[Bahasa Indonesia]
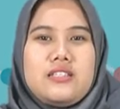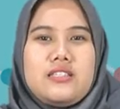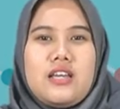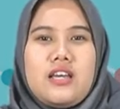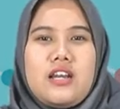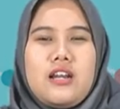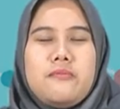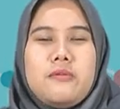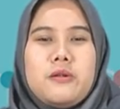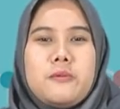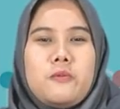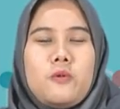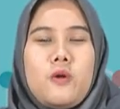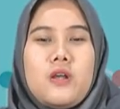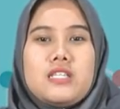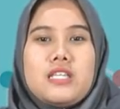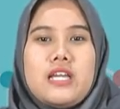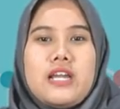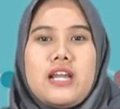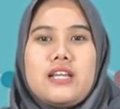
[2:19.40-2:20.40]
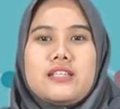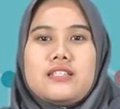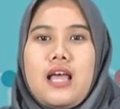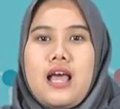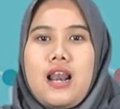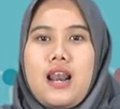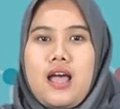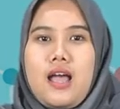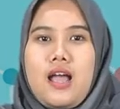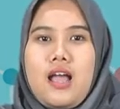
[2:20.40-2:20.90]
Cara berpuasa yang
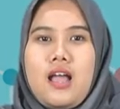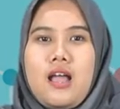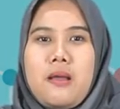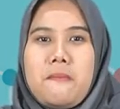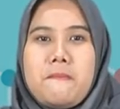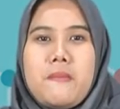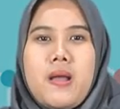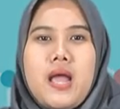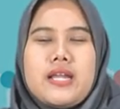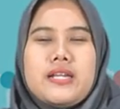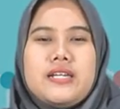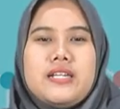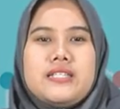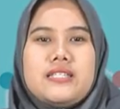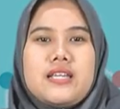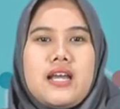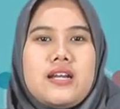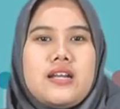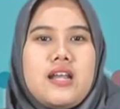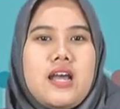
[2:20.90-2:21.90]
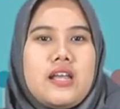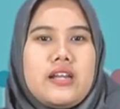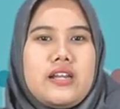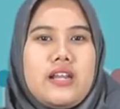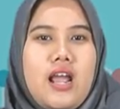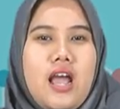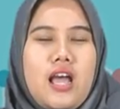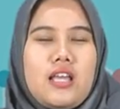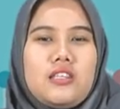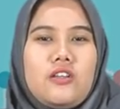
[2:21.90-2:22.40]
salah, baik
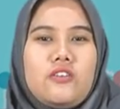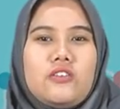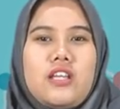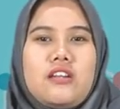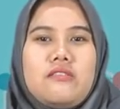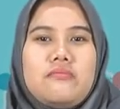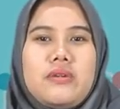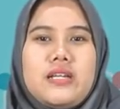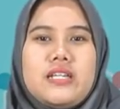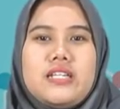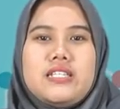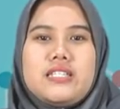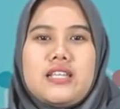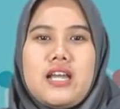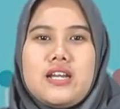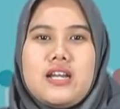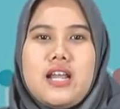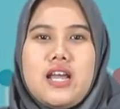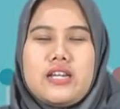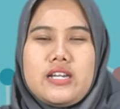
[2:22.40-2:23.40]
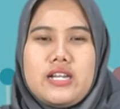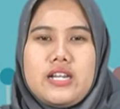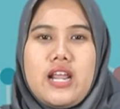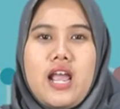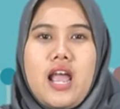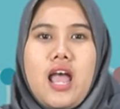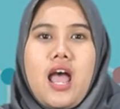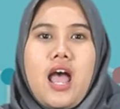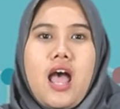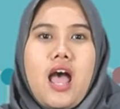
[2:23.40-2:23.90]
disadari atau tanpa disadari,
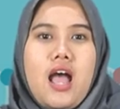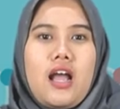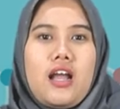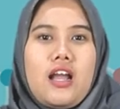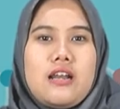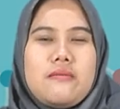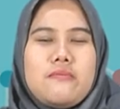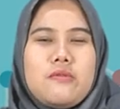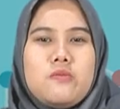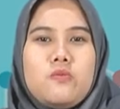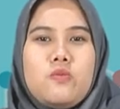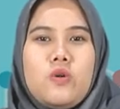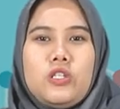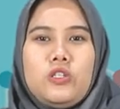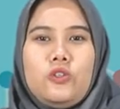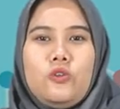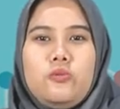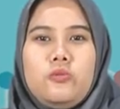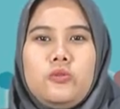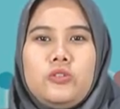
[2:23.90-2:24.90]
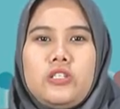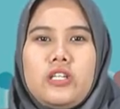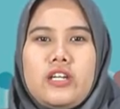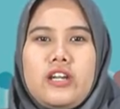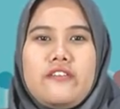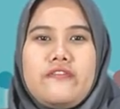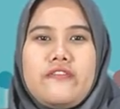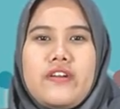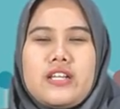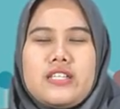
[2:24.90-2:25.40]
akan membuat tubuh
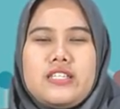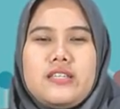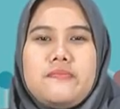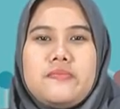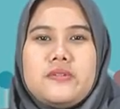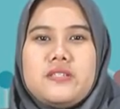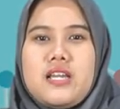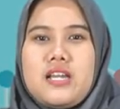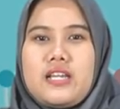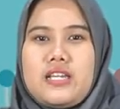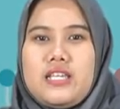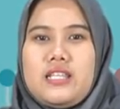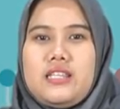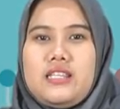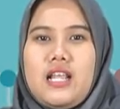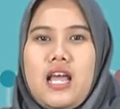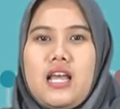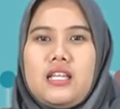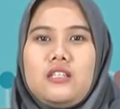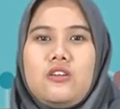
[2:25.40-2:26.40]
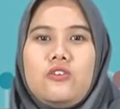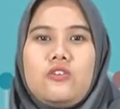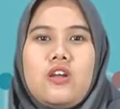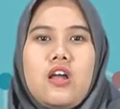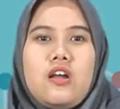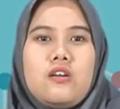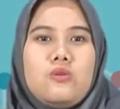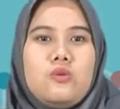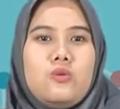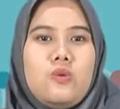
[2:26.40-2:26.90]
terinfeksi penyakit atau
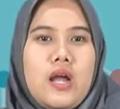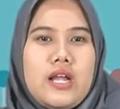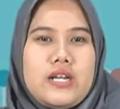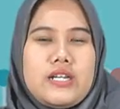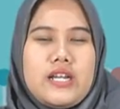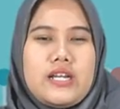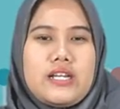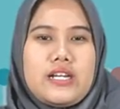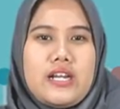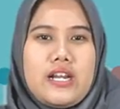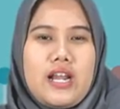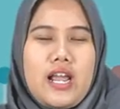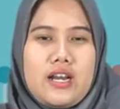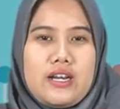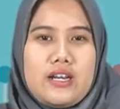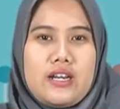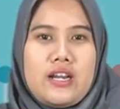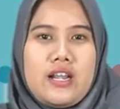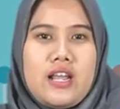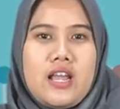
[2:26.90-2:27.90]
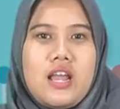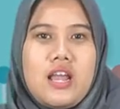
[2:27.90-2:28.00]
gangguan yang ringan.